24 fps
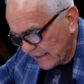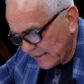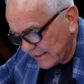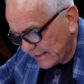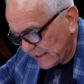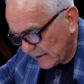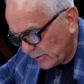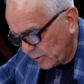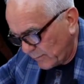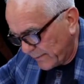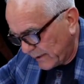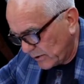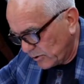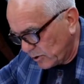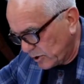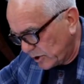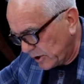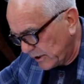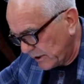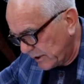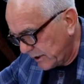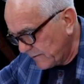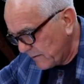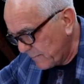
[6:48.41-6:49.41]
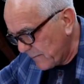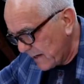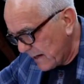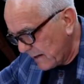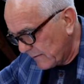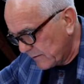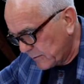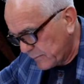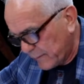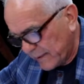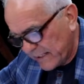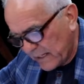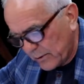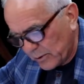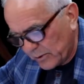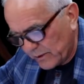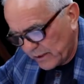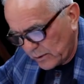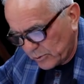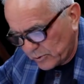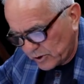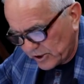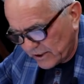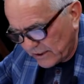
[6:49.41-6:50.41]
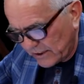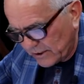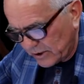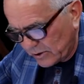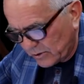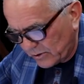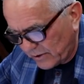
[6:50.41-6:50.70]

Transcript: Za to bardzo szczęśliwy, miałem wspaniałych nauczycieli